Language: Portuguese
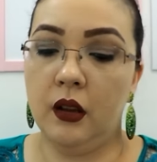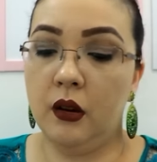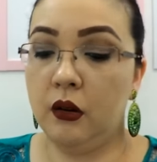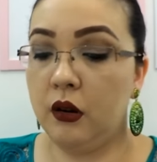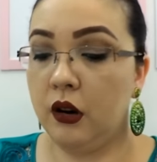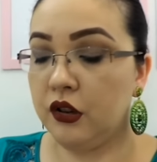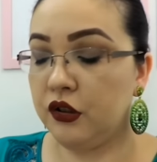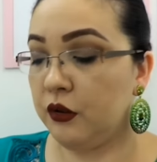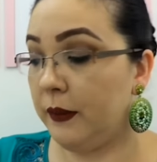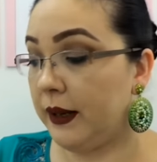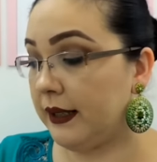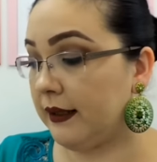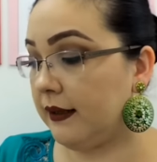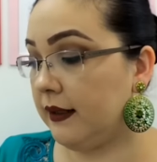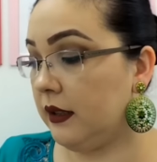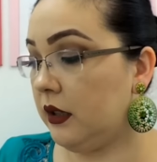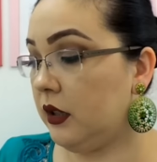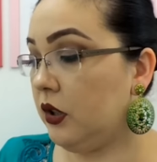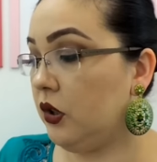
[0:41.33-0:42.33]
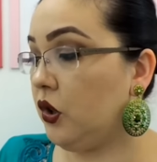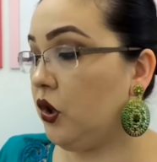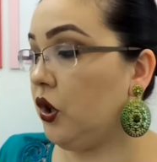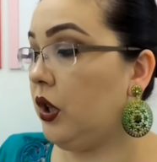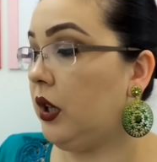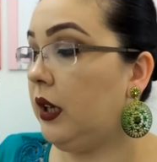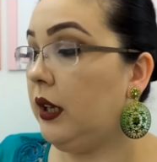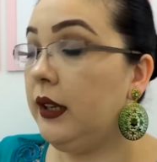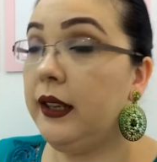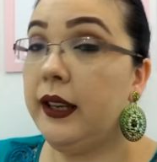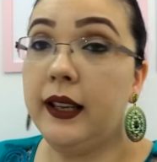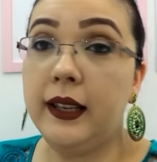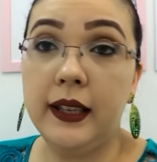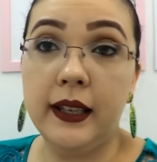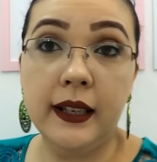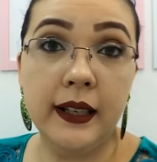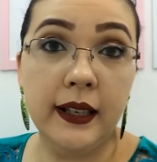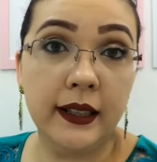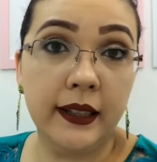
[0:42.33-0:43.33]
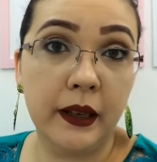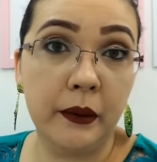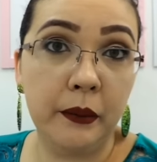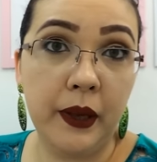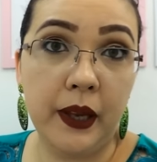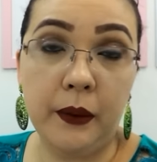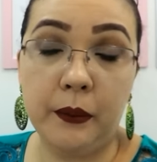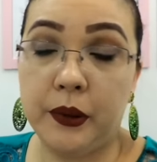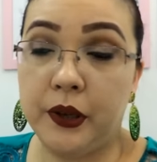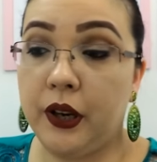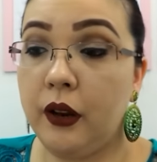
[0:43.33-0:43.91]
Eu gosto bastante. E ele engana bem,